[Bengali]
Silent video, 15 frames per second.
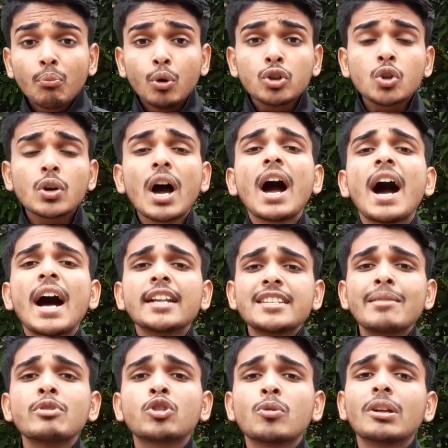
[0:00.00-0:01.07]
বন্ধুরা আজ
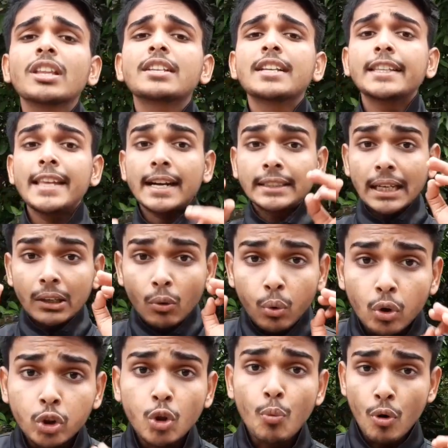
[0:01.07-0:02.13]
আমি তোমাদের সাথে একটা
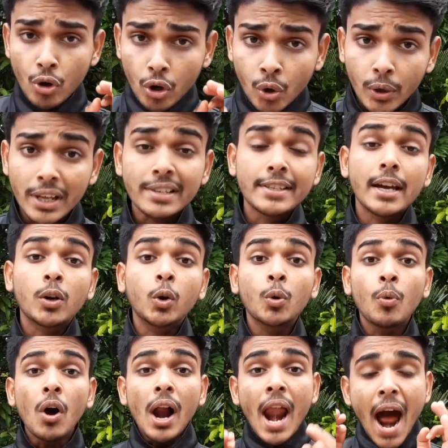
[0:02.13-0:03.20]
গুরুত্বপূর্ণ নোটিশ শেয়ার করব